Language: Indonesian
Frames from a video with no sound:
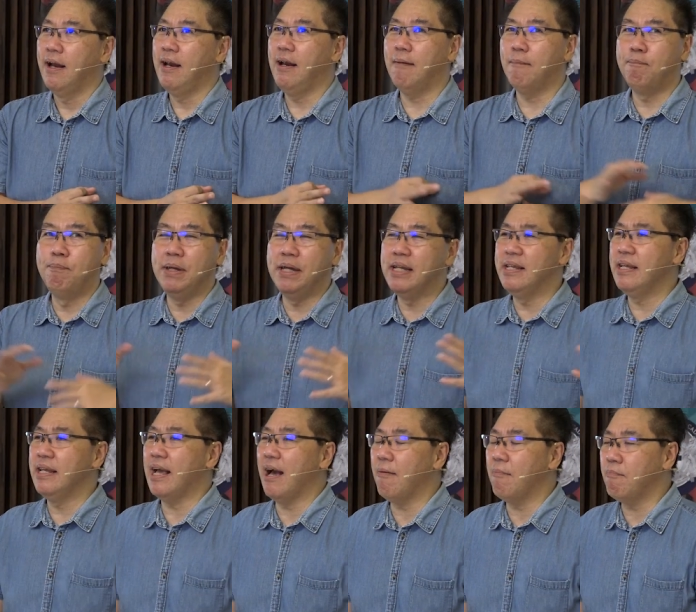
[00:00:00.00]
lebih
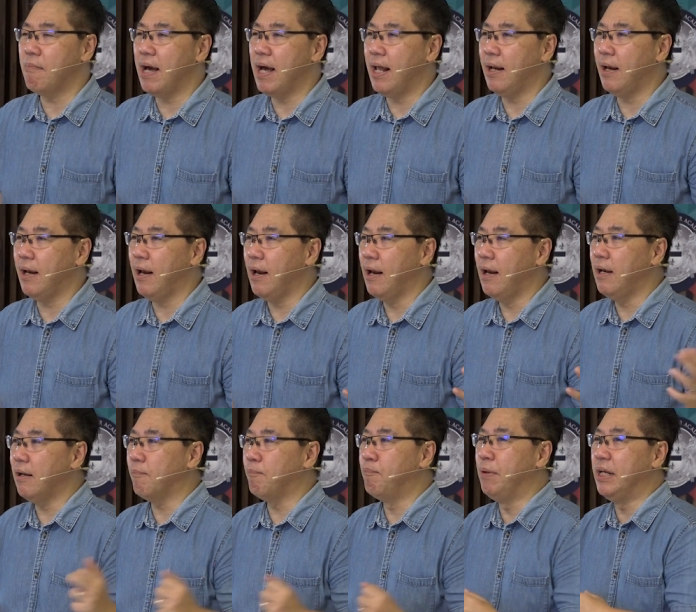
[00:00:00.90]
nyaman,
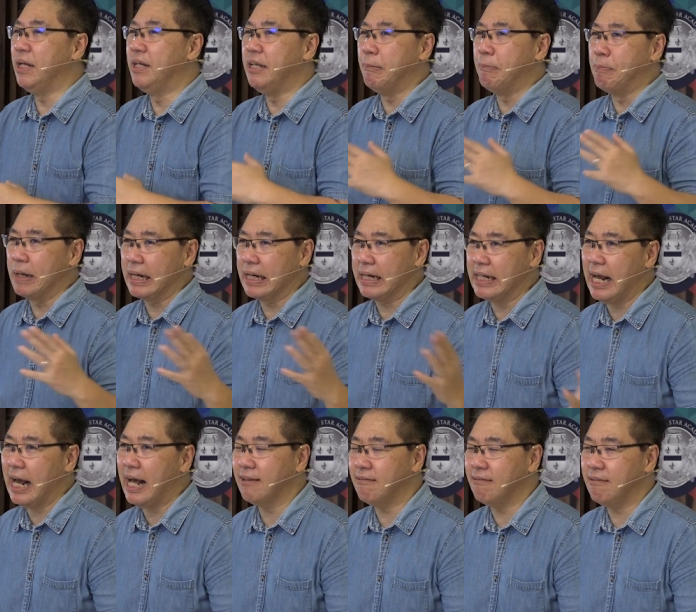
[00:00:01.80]
lebih
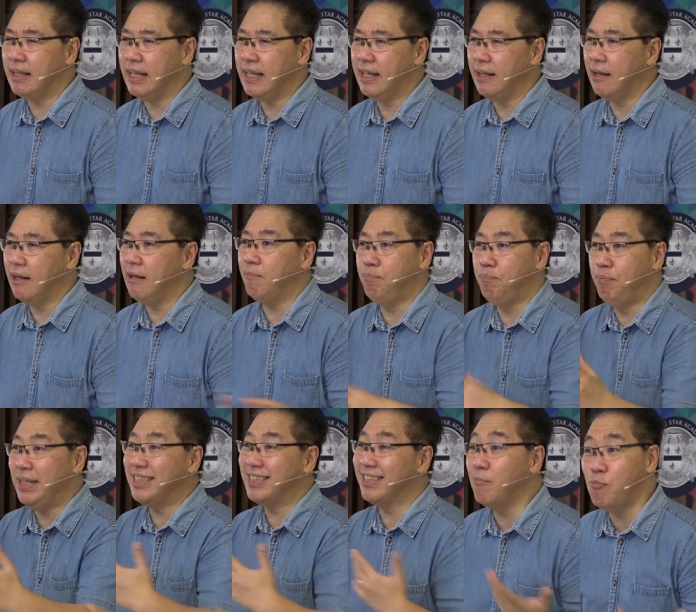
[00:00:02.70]
diberkati,
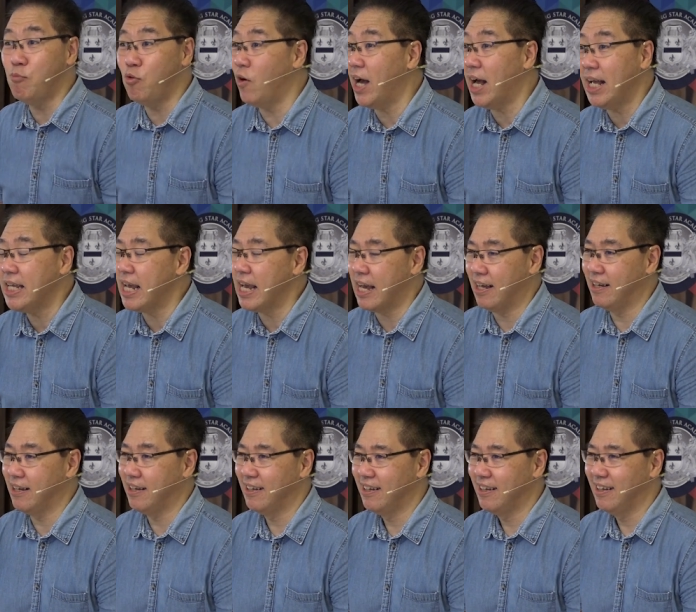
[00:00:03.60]
lebih semuanya.
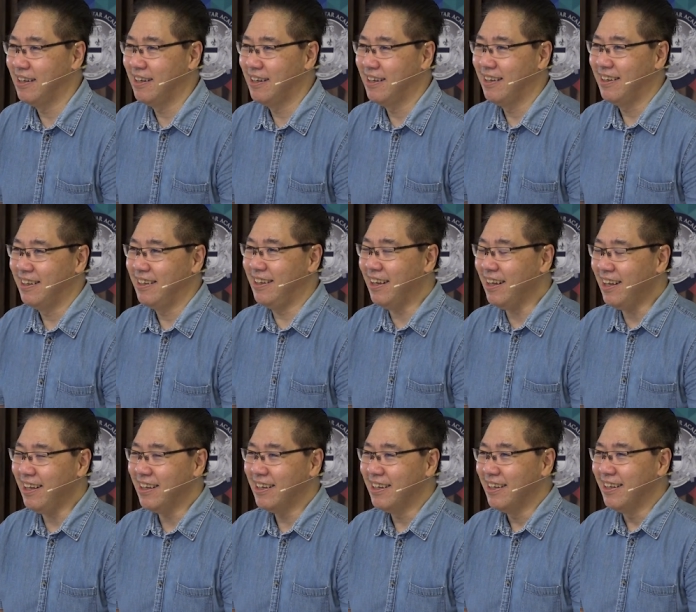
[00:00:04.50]

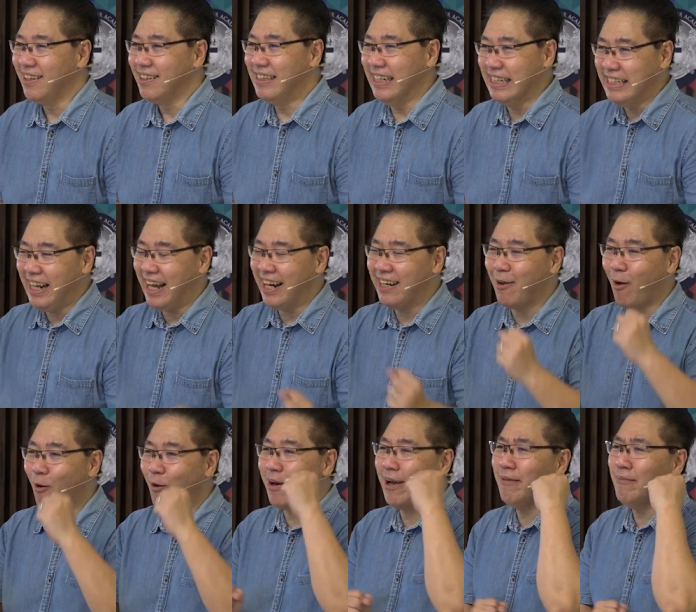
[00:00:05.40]
Ya. Jadi
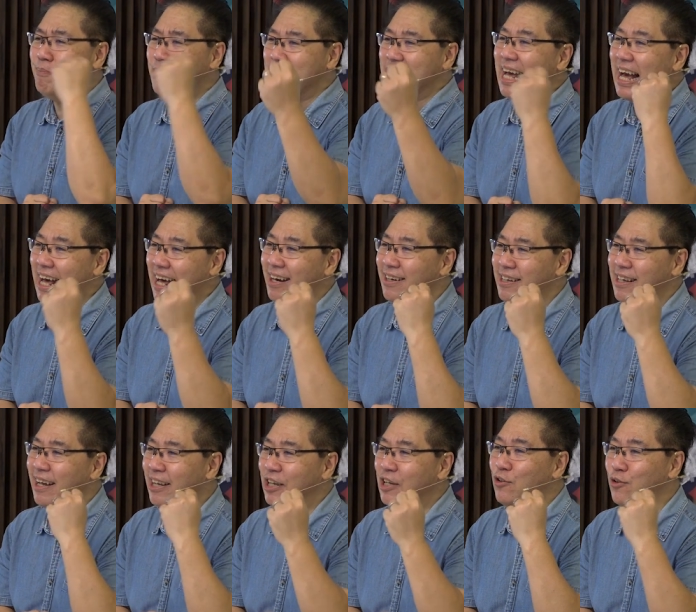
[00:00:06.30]
ada orang benar
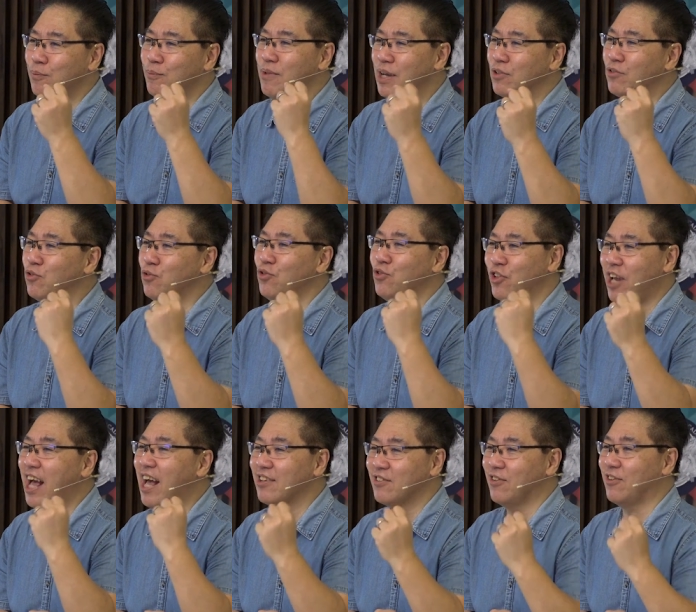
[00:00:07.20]
yang hidupnya
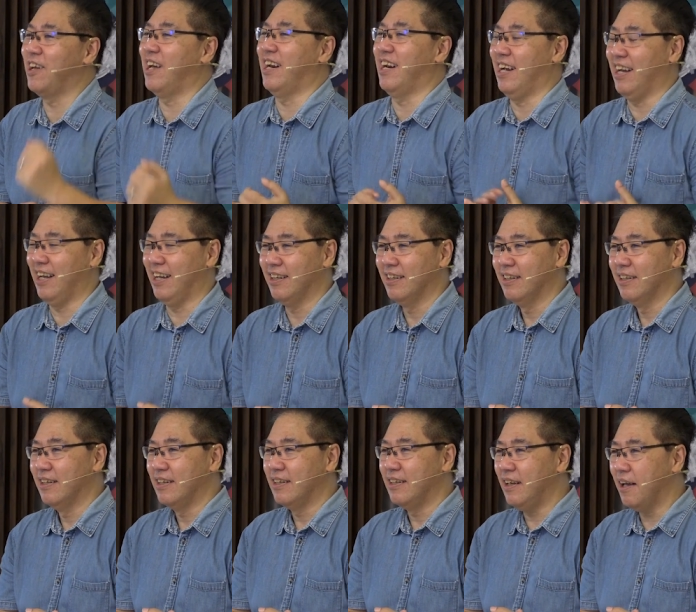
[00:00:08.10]
susah, Saudara.
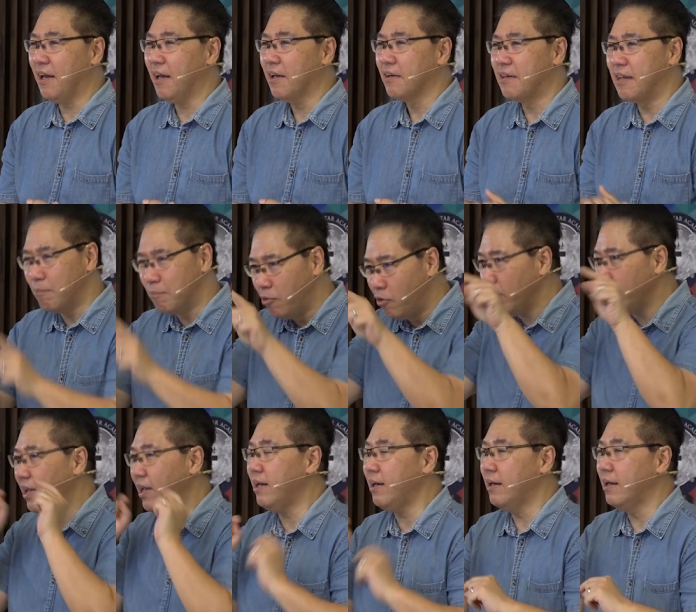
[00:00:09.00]
Ya, dan
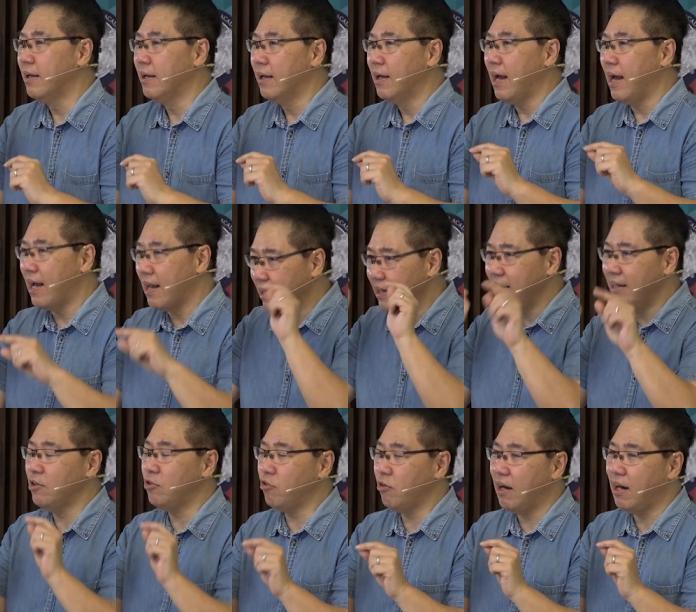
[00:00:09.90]
mungkin hari
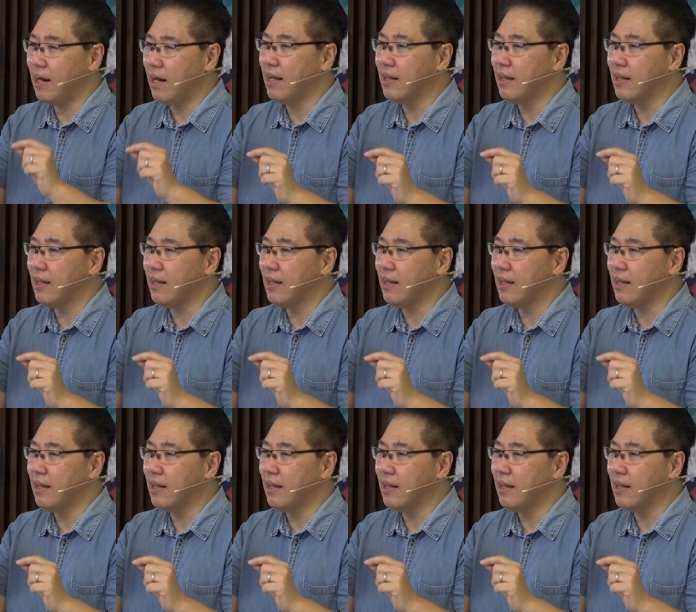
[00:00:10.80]
ini Saudara